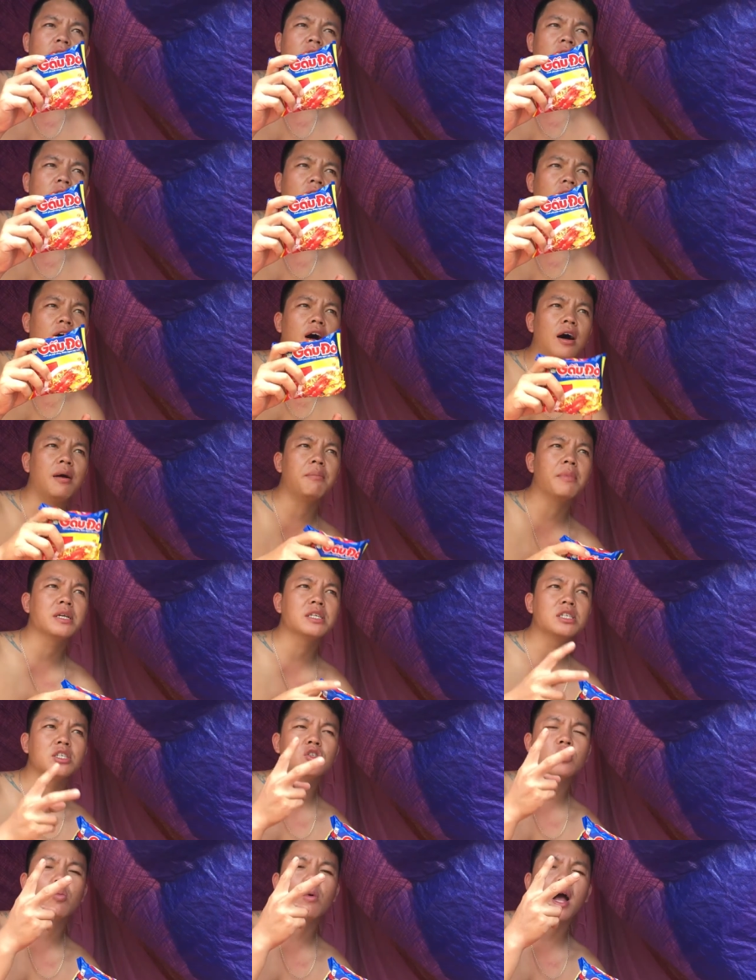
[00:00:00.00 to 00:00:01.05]
à, mình
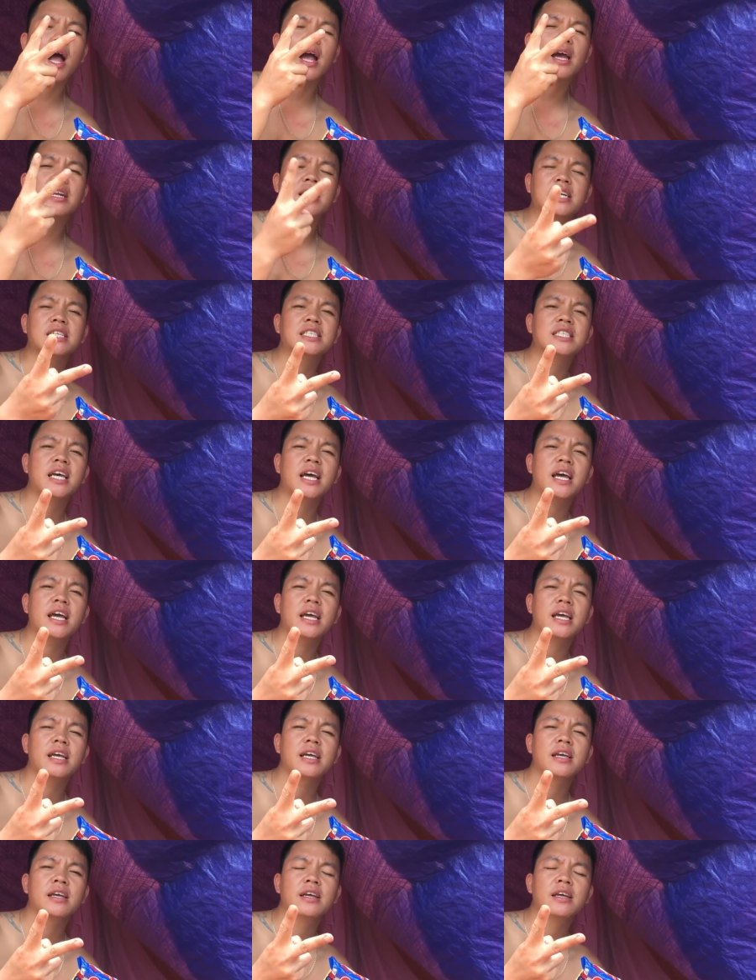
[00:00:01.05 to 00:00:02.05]
sử dụng hai cái chê